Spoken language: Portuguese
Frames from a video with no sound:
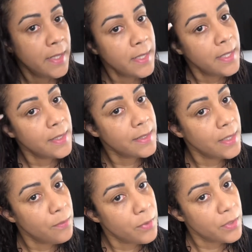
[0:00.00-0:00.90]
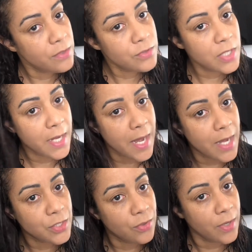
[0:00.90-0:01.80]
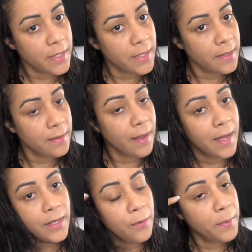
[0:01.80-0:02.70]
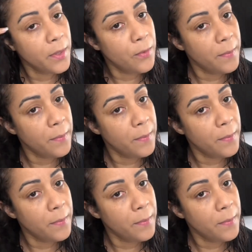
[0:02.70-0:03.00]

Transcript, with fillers: E ainda tem um pouquinho de cacho, ó, aqui, tá? Não pegou